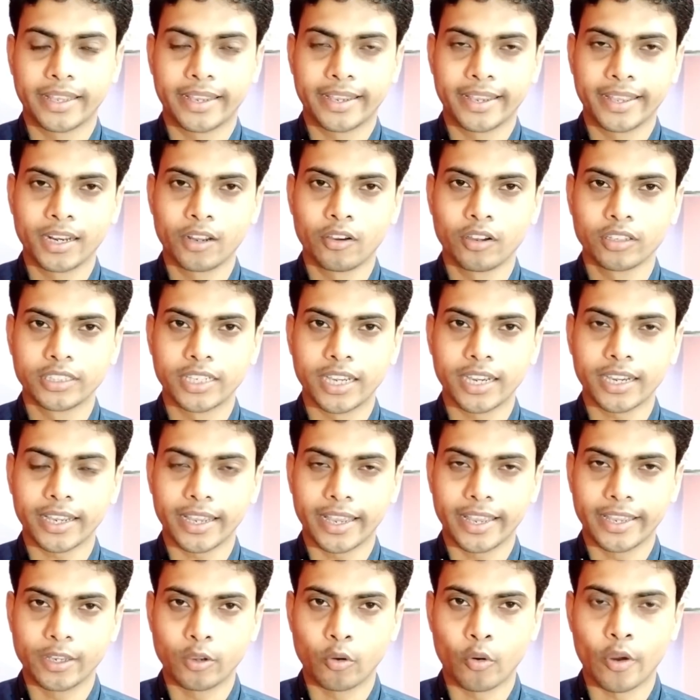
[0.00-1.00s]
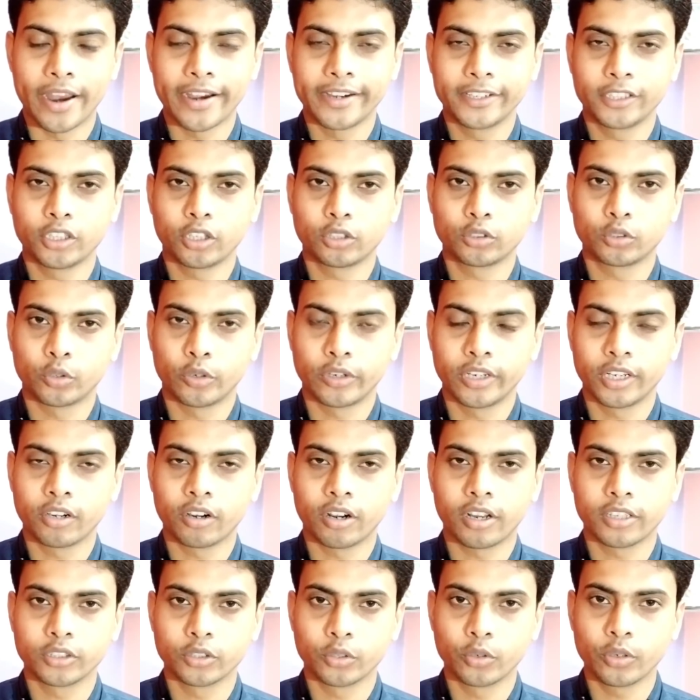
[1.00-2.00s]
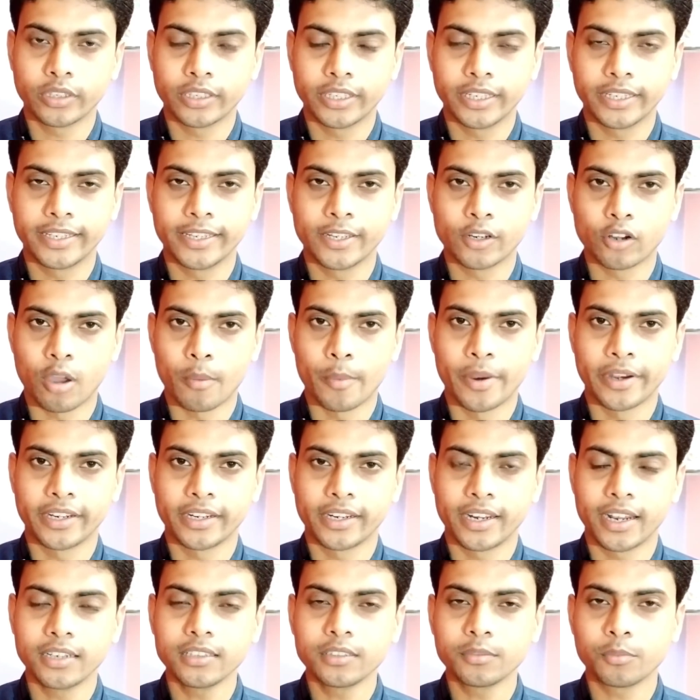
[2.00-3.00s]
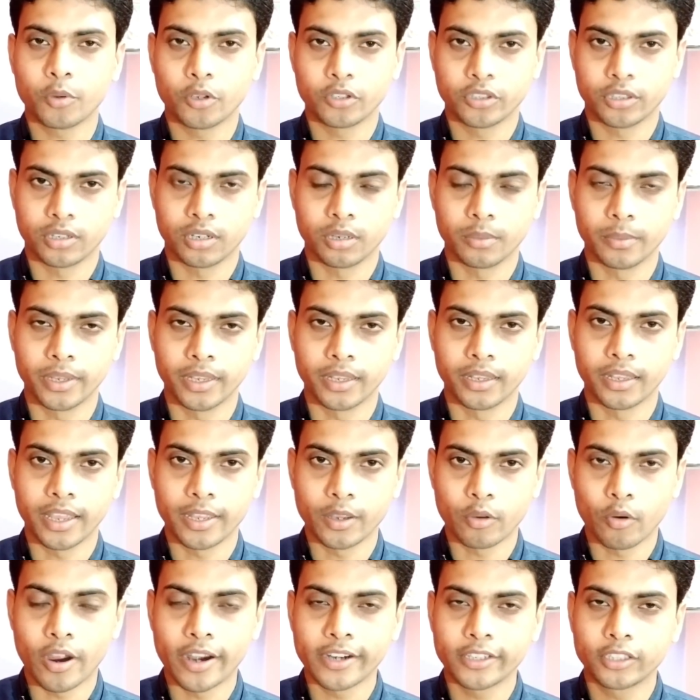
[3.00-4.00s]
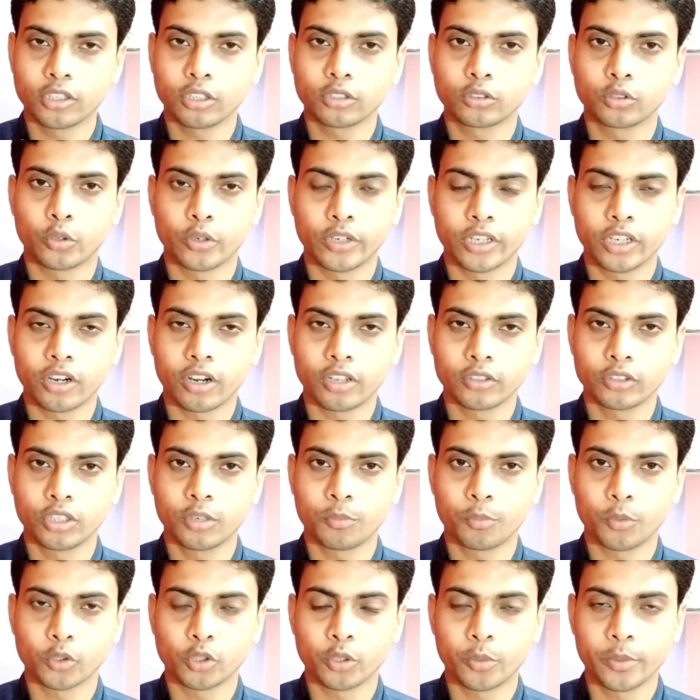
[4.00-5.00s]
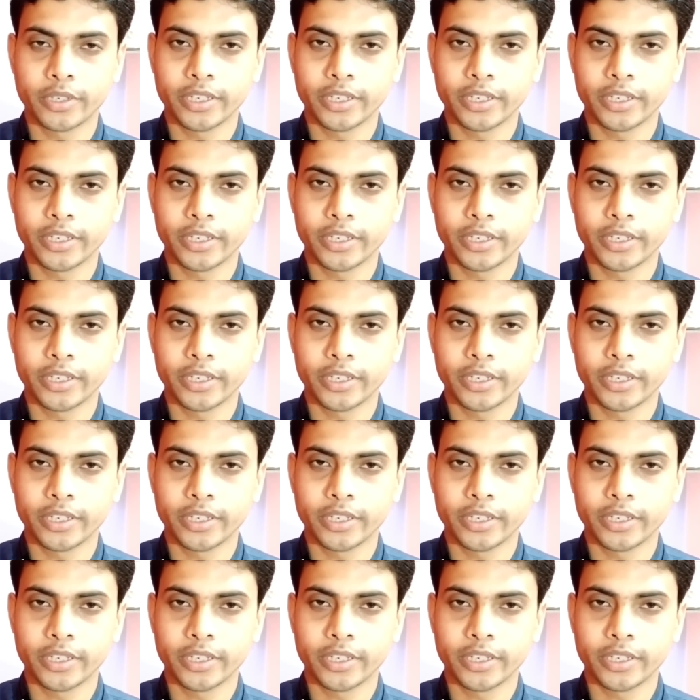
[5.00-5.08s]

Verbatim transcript: দেখে নেওয়া যাক এই হোয়াইট চক তৈরি করার জন্য কি কি র মেটেরিয়ালস প্রয়োজন হবে এই হোয়াইট চক তৈরি করার জন্য প্রথমে